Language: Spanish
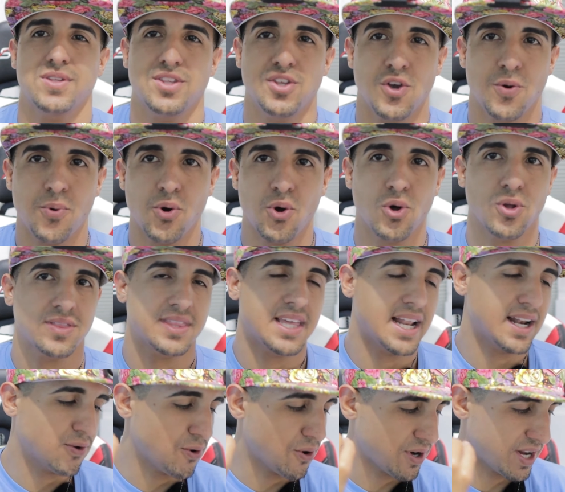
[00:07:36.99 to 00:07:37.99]
yo puedo
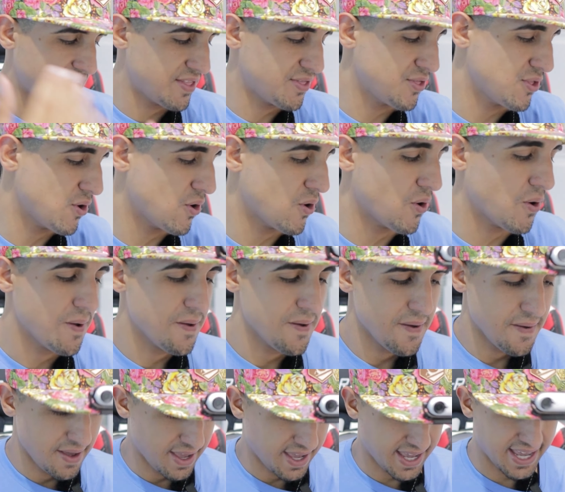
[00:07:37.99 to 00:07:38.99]
estar corriendo
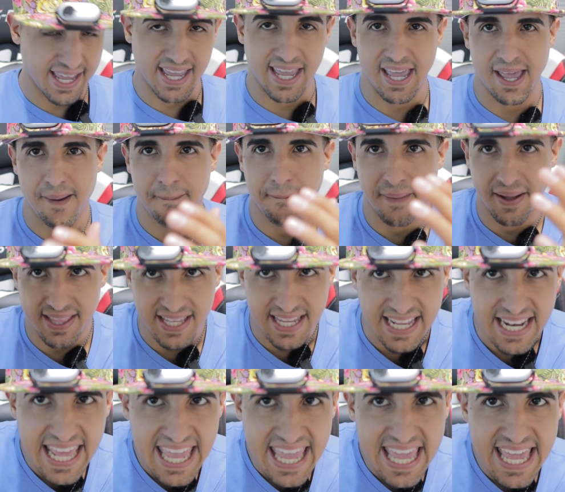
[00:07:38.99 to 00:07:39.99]
eh,
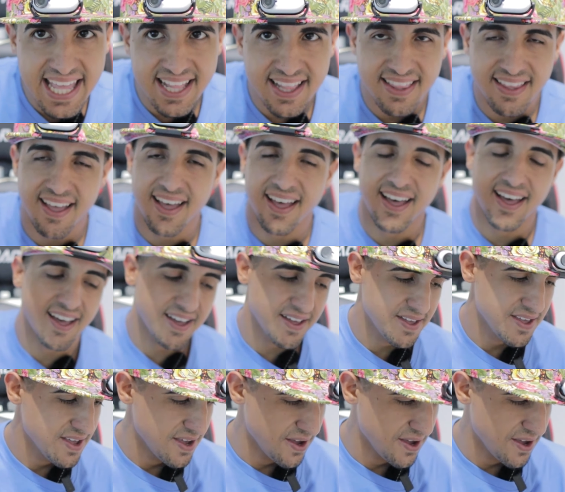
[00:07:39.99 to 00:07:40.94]
patineta